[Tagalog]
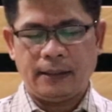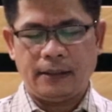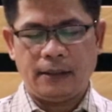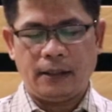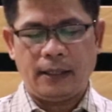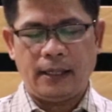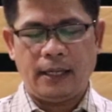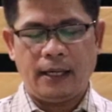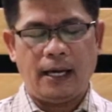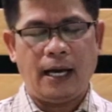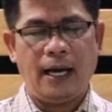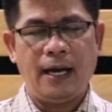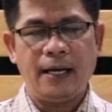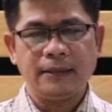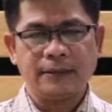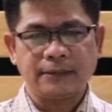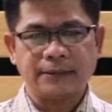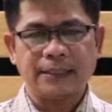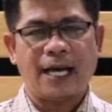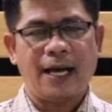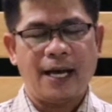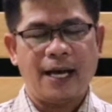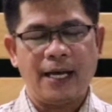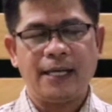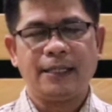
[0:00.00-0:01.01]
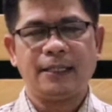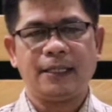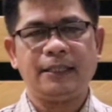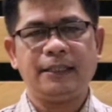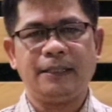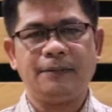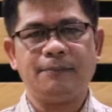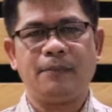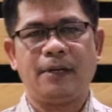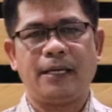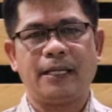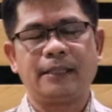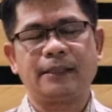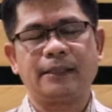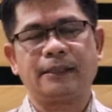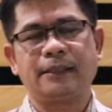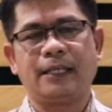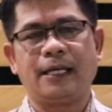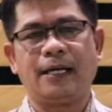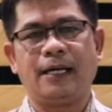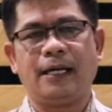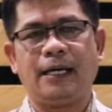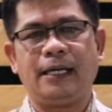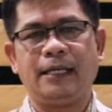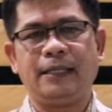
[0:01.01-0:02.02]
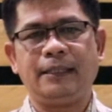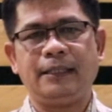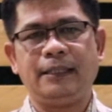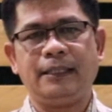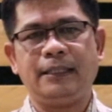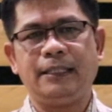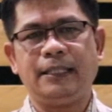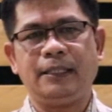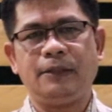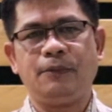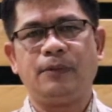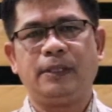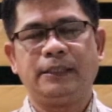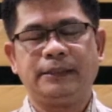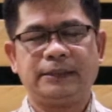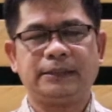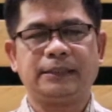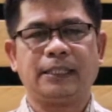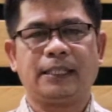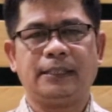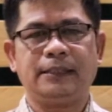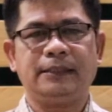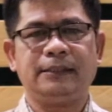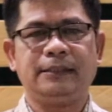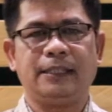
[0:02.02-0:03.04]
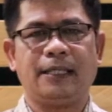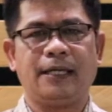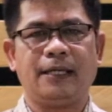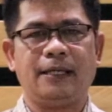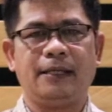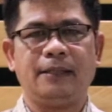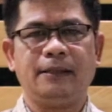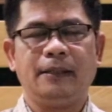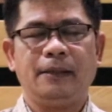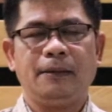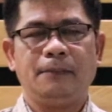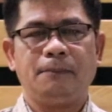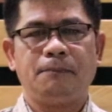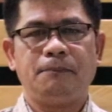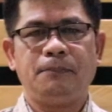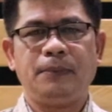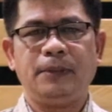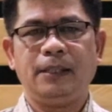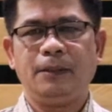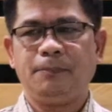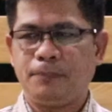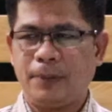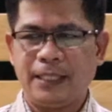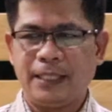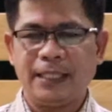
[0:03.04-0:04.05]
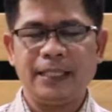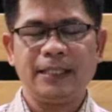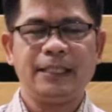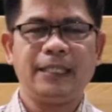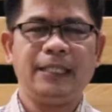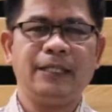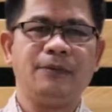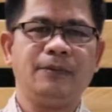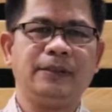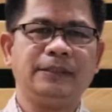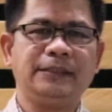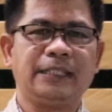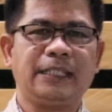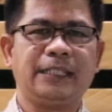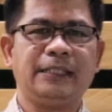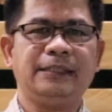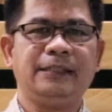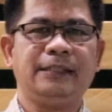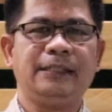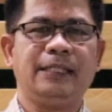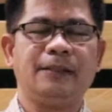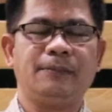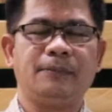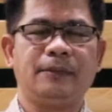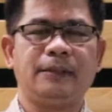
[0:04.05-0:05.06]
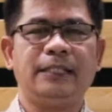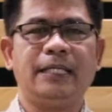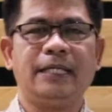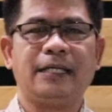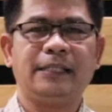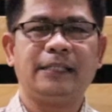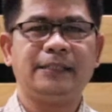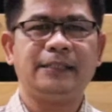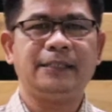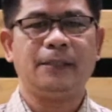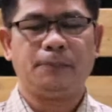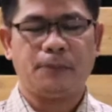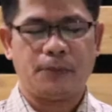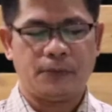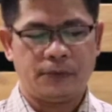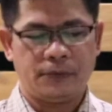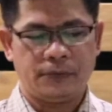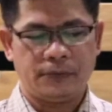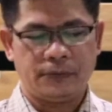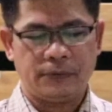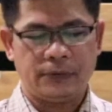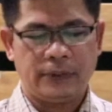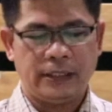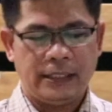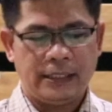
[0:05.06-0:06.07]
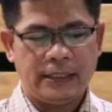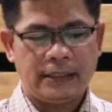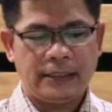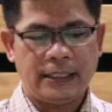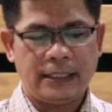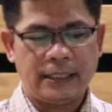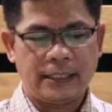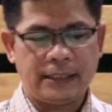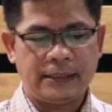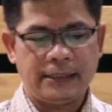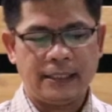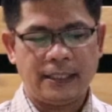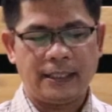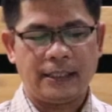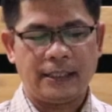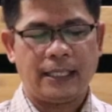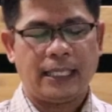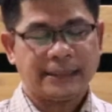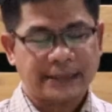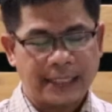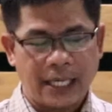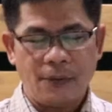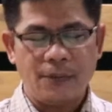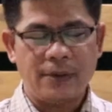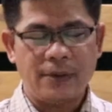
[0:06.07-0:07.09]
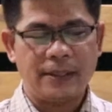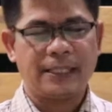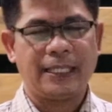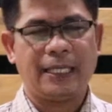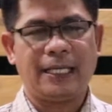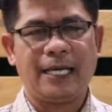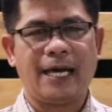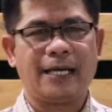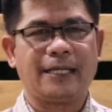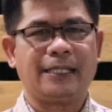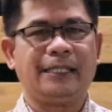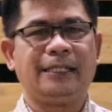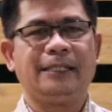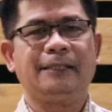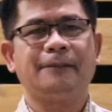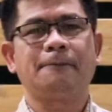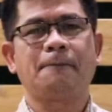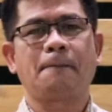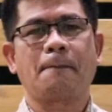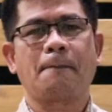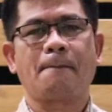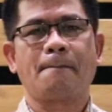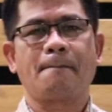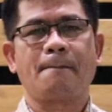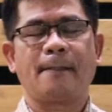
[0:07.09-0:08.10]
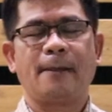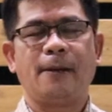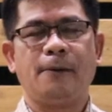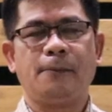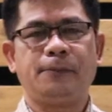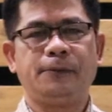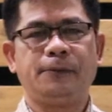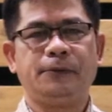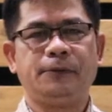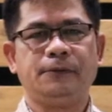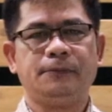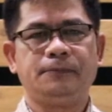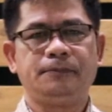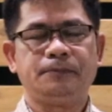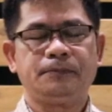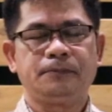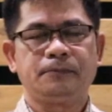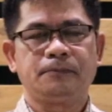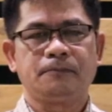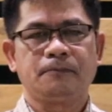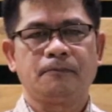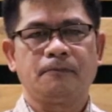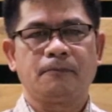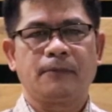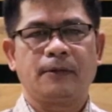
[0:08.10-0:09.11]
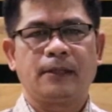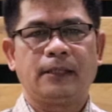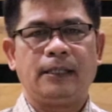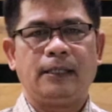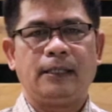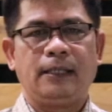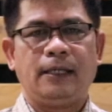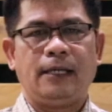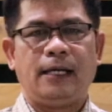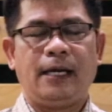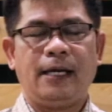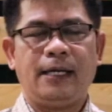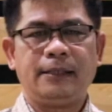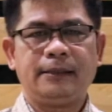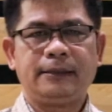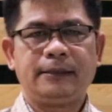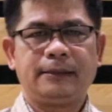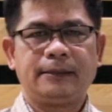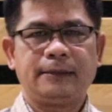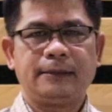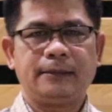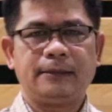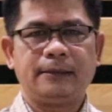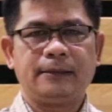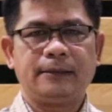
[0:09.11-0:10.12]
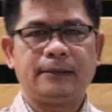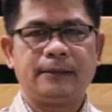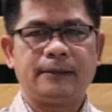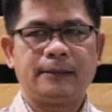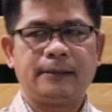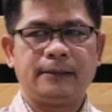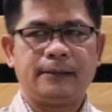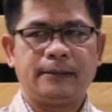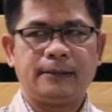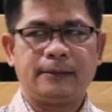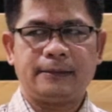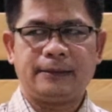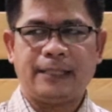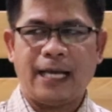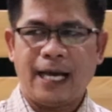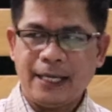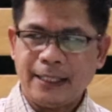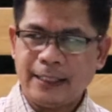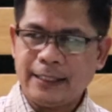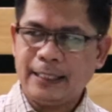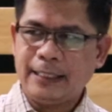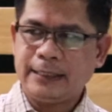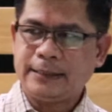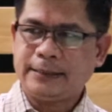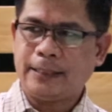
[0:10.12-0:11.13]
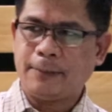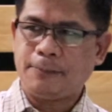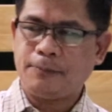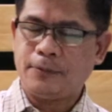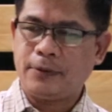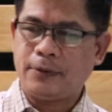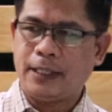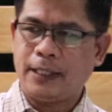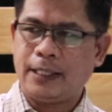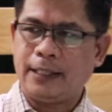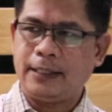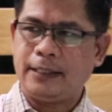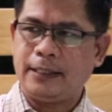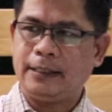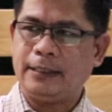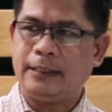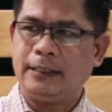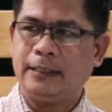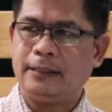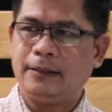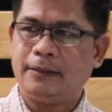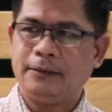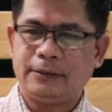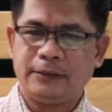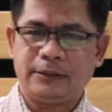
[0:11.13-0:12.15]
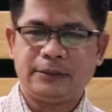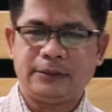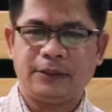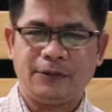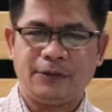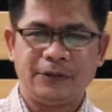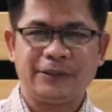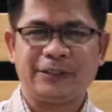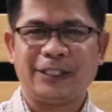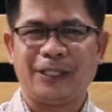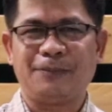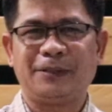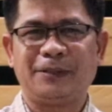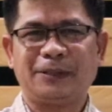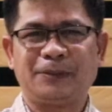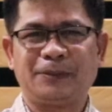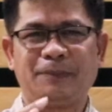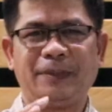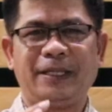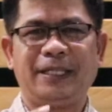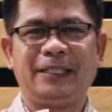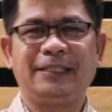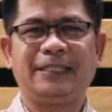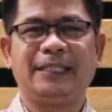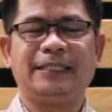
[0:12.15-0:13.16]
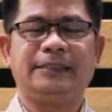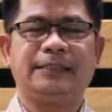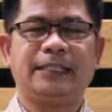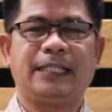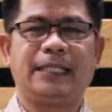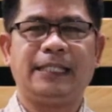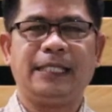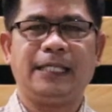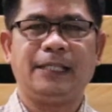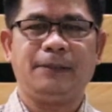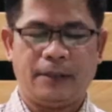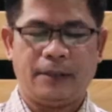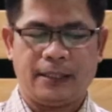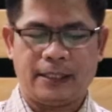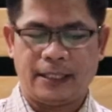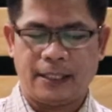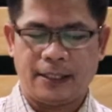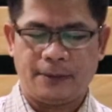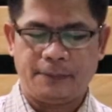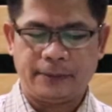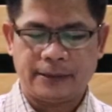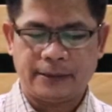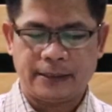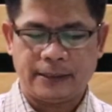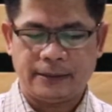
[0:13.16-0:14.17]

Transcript: ang tahanan ni Marta ay iniwan sa kanya parang iniwan sa kanya ng, ng kanya pong ng kanyang asawang lalaki. Opo. At dahil siya po ay, siguro siya mas may edad sa kanilang magkakapatid,